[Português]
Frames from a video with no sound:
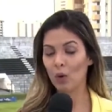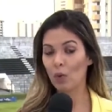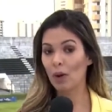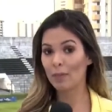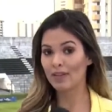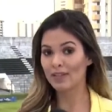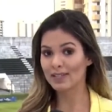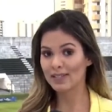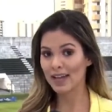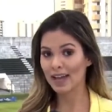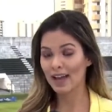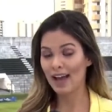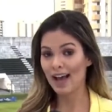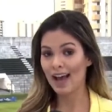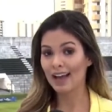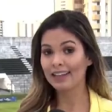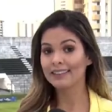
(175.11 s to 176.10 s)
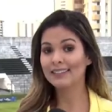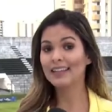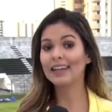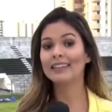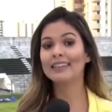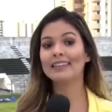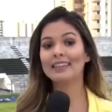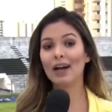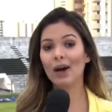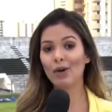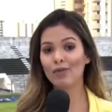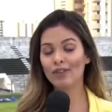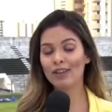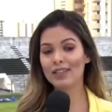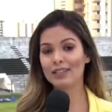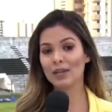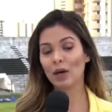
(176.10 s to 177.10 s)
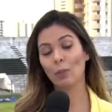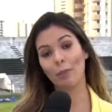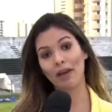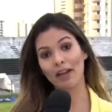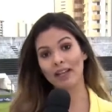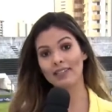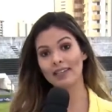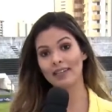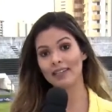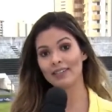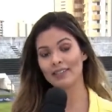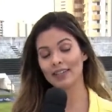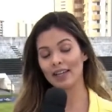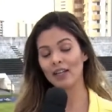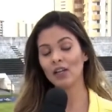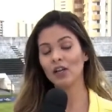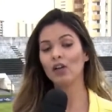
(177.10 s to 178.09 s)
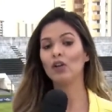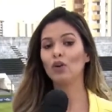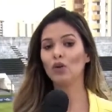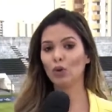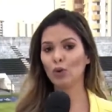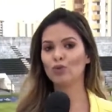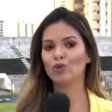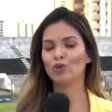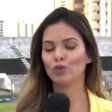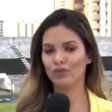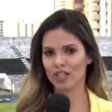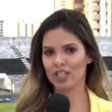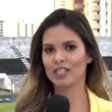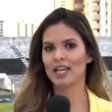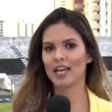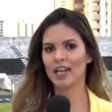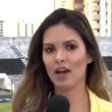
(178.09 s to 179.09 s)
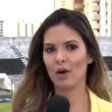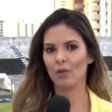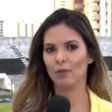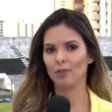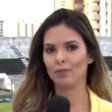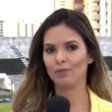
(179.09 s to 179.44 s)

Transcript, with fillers: o ABC ainda não venceu pela Série C, longe do Frasqueirão.